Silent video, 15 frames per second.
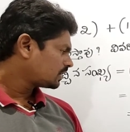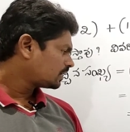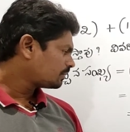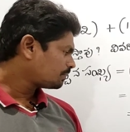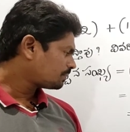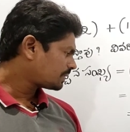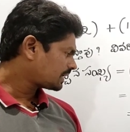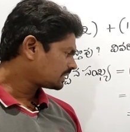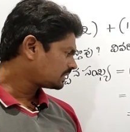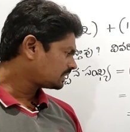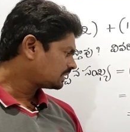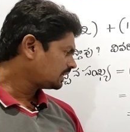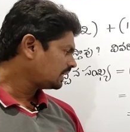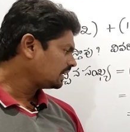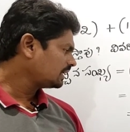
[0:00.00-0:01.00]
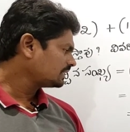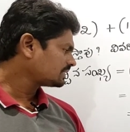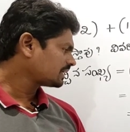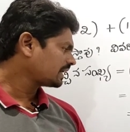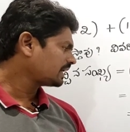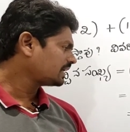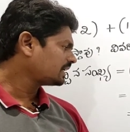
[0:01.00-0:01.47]
ఈ ప్రతి
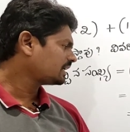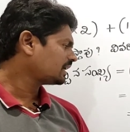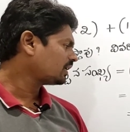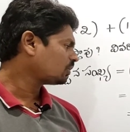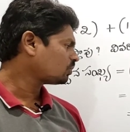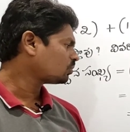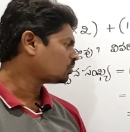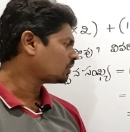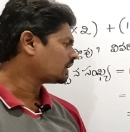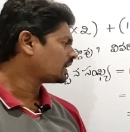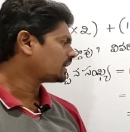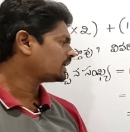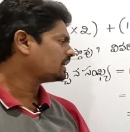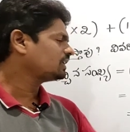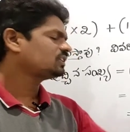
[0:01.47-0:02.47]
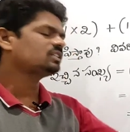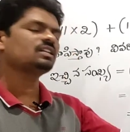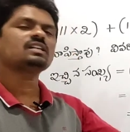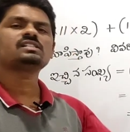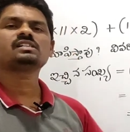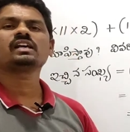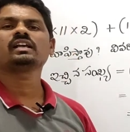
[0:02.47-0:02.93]
సంఖ్య కూడా ఇచ్చిన
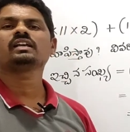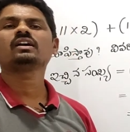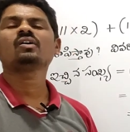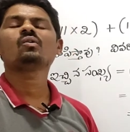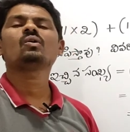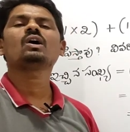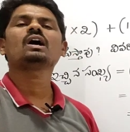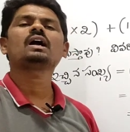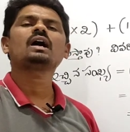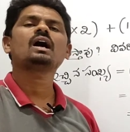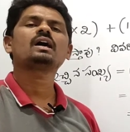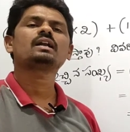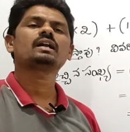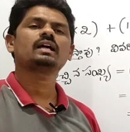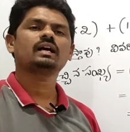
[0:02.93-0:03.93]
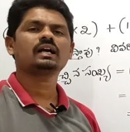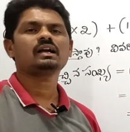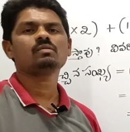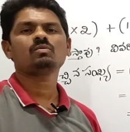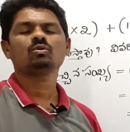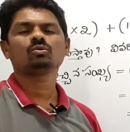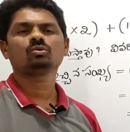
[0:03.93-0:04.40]
సంఖ్యకు ఒక
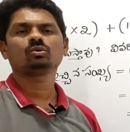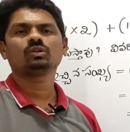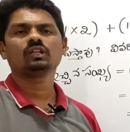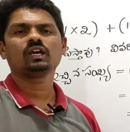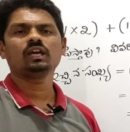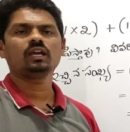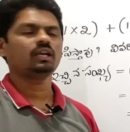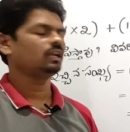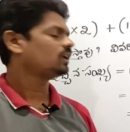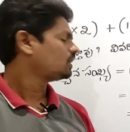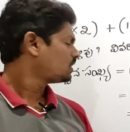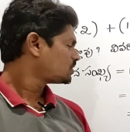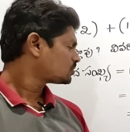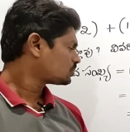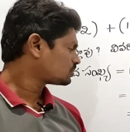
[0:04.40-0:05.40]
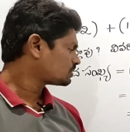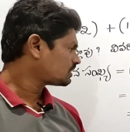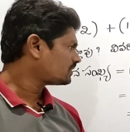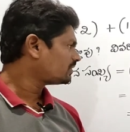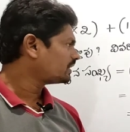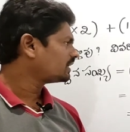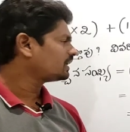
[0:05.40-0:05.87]
కారణాంకం అవుతుంది సో
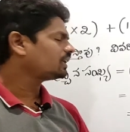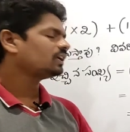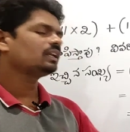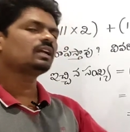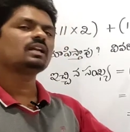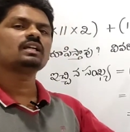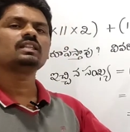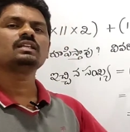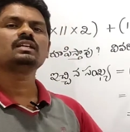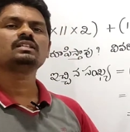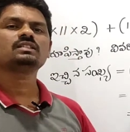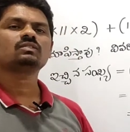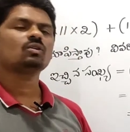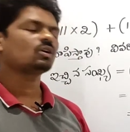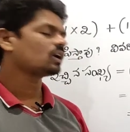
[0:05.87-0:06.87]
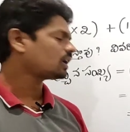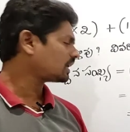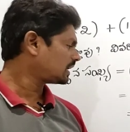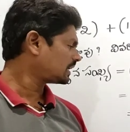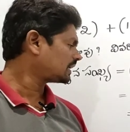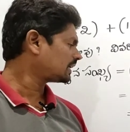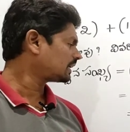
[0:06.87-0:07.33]
సెవెంటీన్ అనేది ఒక
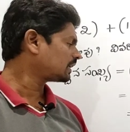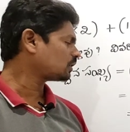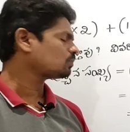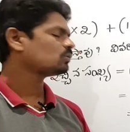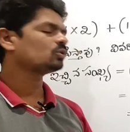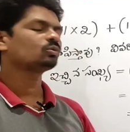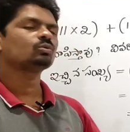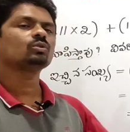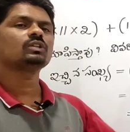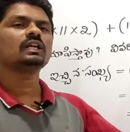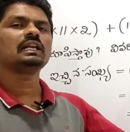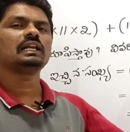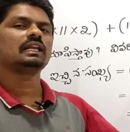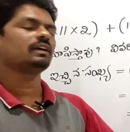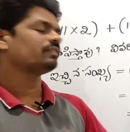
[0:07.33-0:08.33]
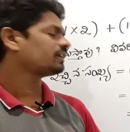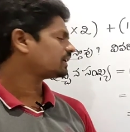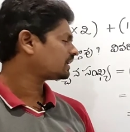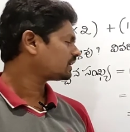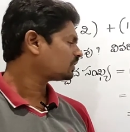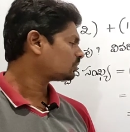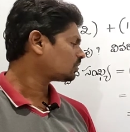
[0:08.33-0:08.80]
కారణాంకం అవుతుంది లెవెన్
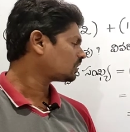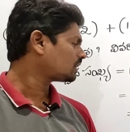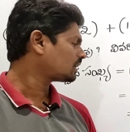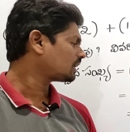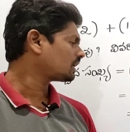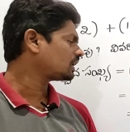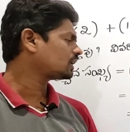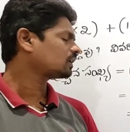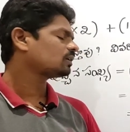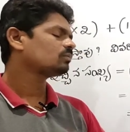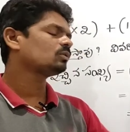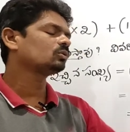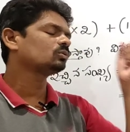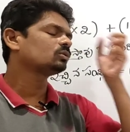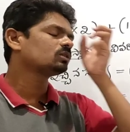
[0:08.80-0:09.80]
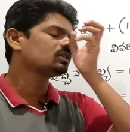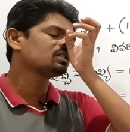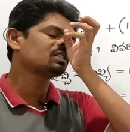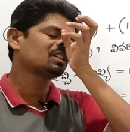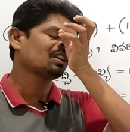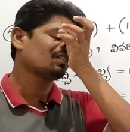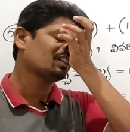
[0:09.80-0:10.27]
అనేది ఒక కారణాంకం అవుతుంది
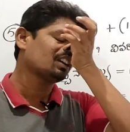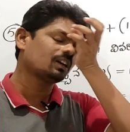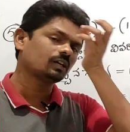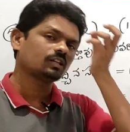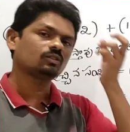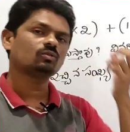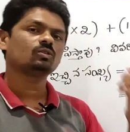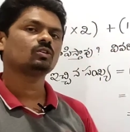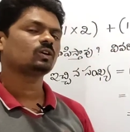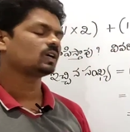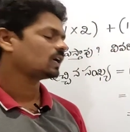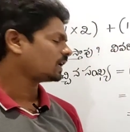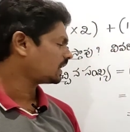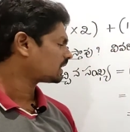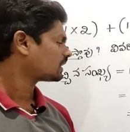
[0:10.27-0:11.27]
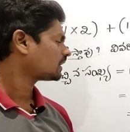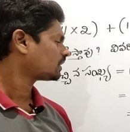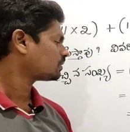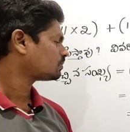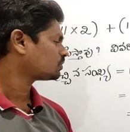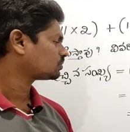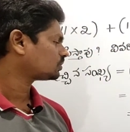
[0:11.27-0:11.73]
సెవెన్ అనేది కూడా ఒక
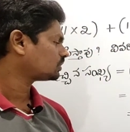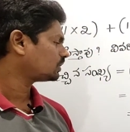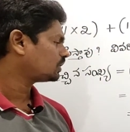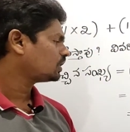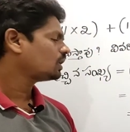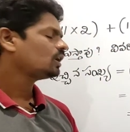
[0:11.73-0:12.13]
కారణాంకం అవుతుంది